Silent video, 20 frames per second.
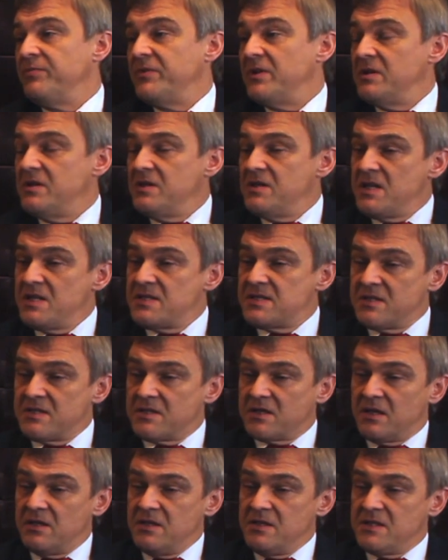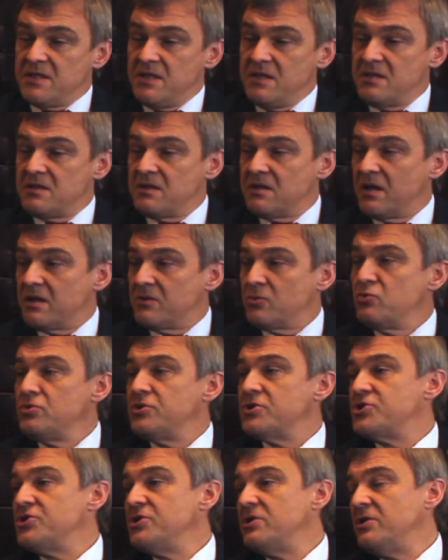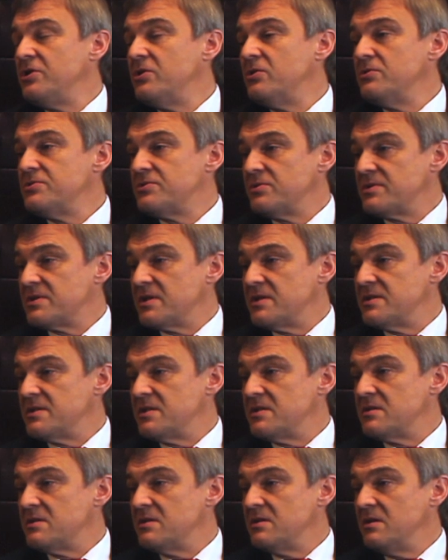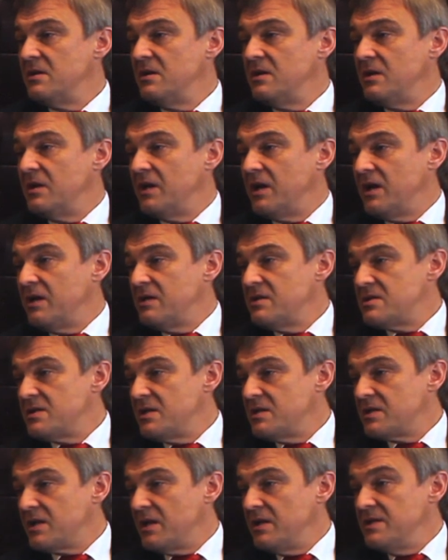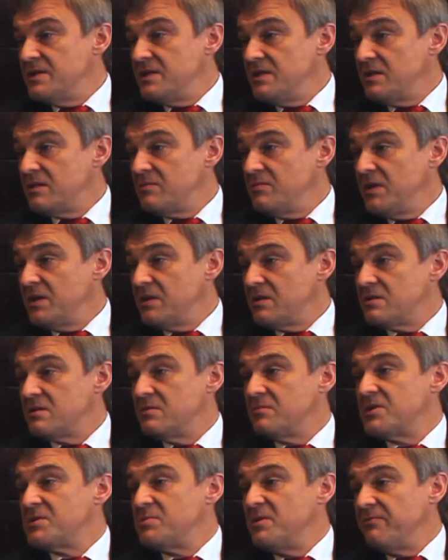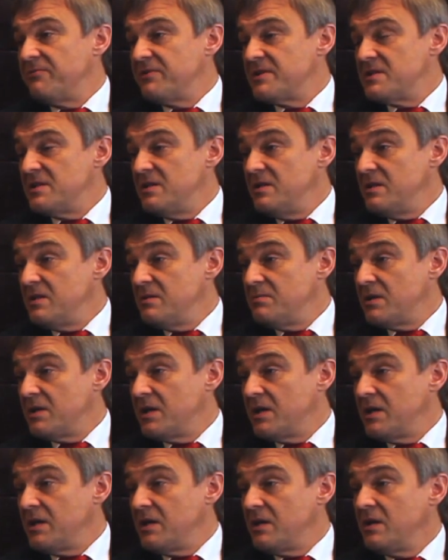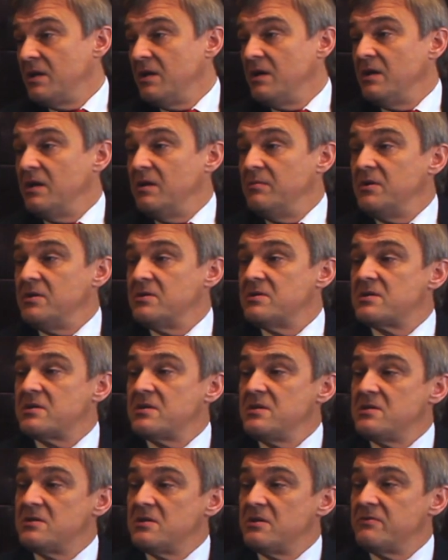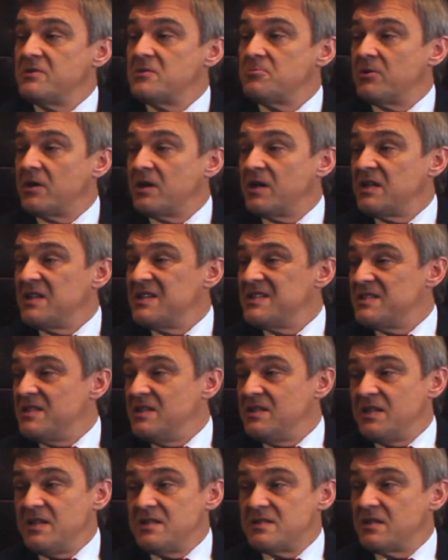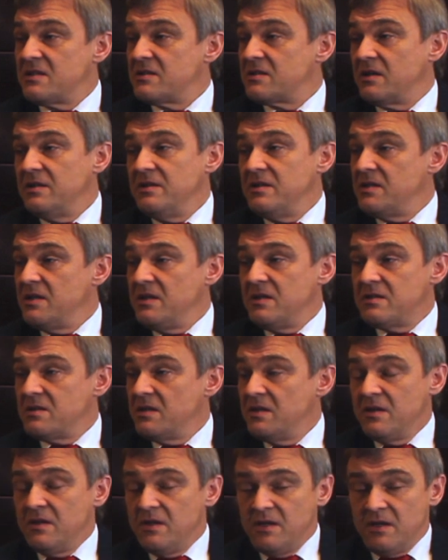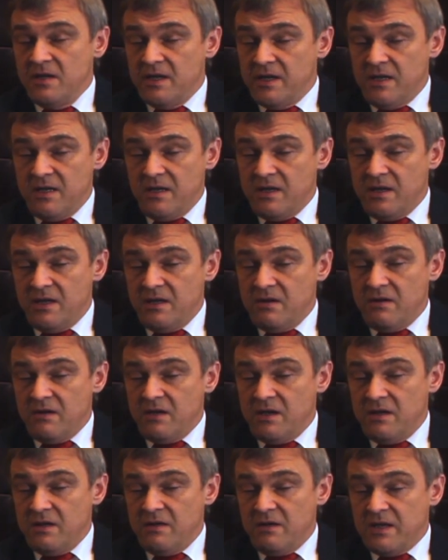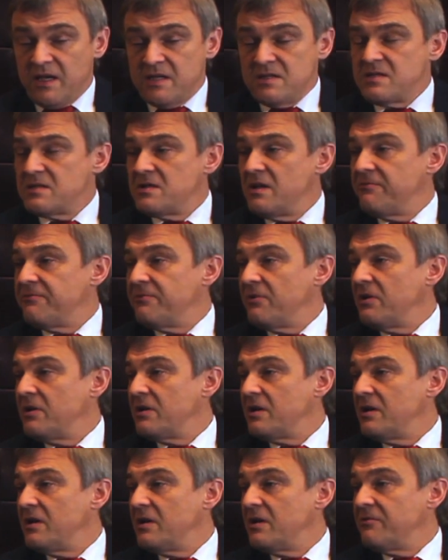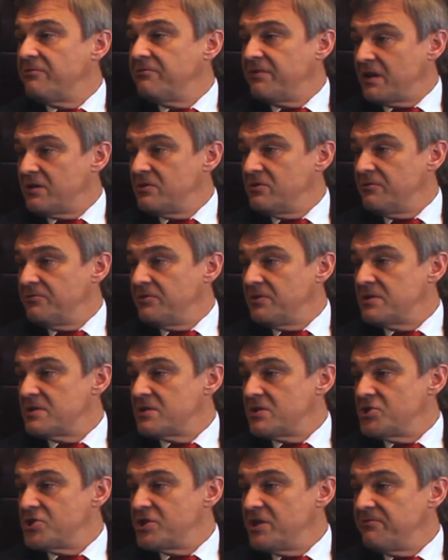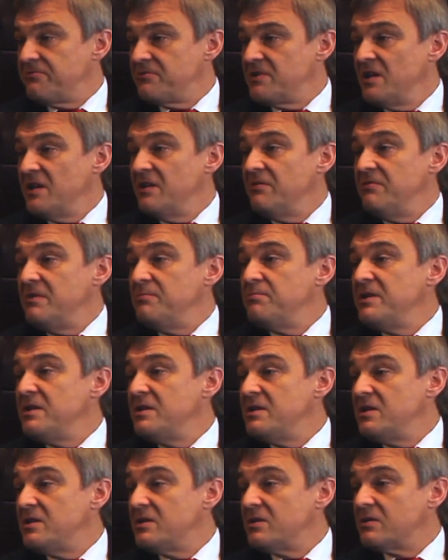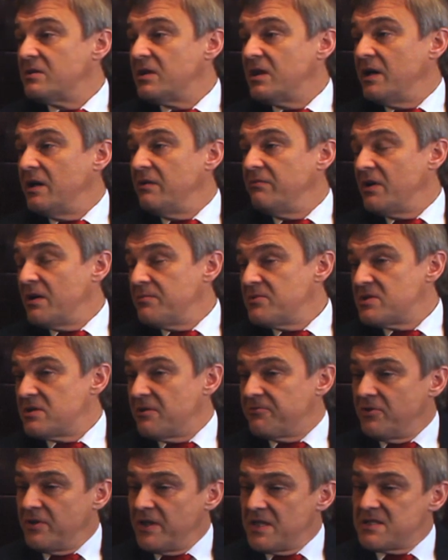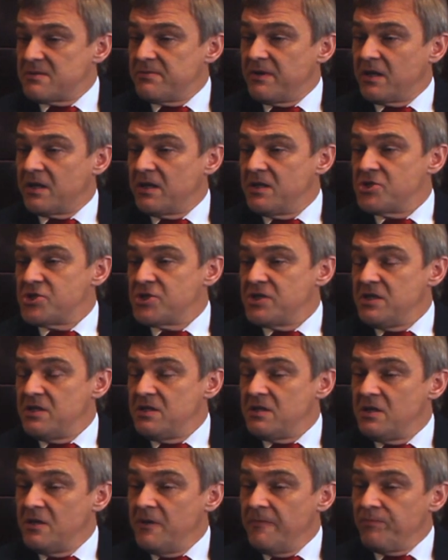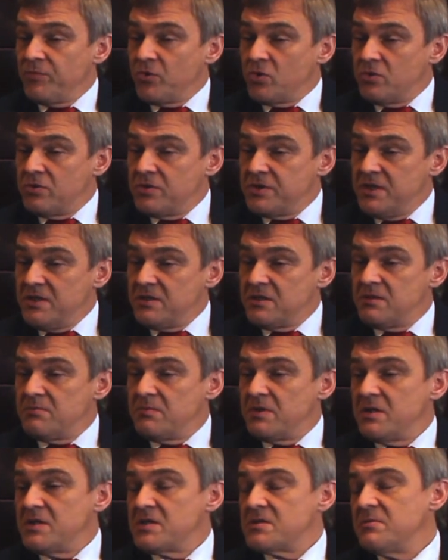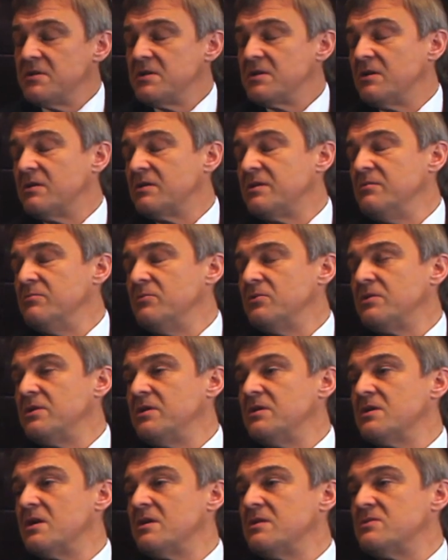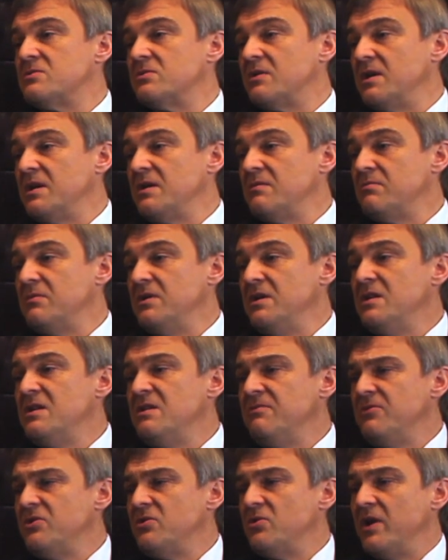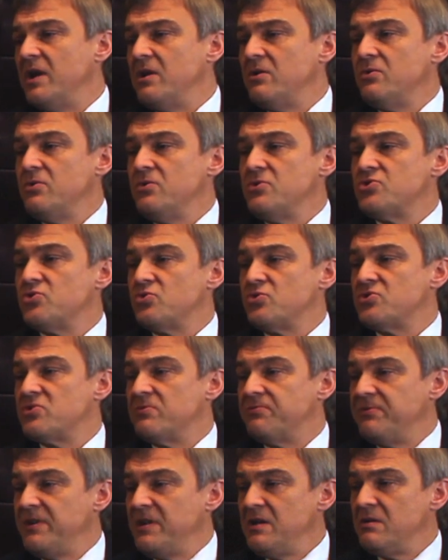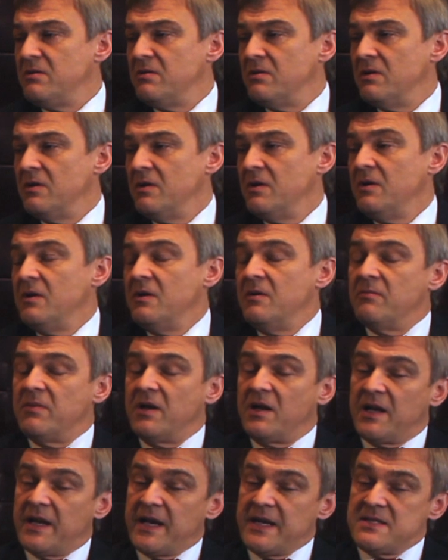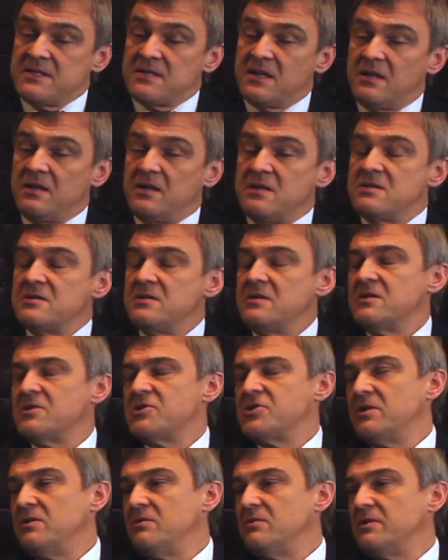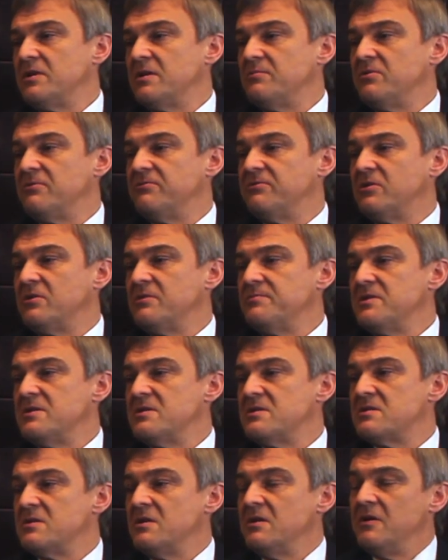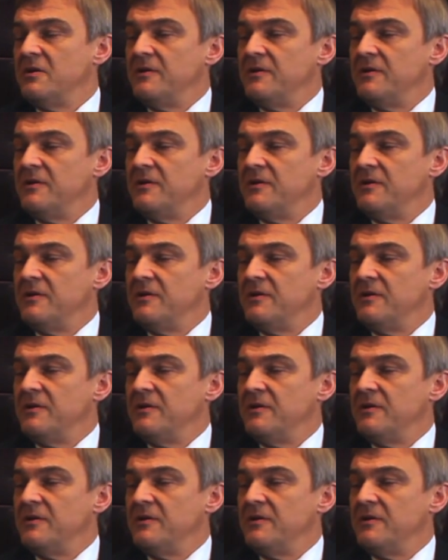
Denn die Dezentralität hat unterschiedliche Lösungsansätze. Der eine zentralisiert mehr, zum Beispiel im Facility-Bereich, im Industrieservice-Bereich ist die Dezentralität ein, ein, ein ganz erfolgreicher Faktor für das Geschäft. Wie binde ich dort ein? Wir haben uns dafür Netzwerke entschieden und hier dem Management auch die Möglichkeit zu geben, individuelle Lösungen zu finden, bei gleichzeitiger Sicherstellung der Performance.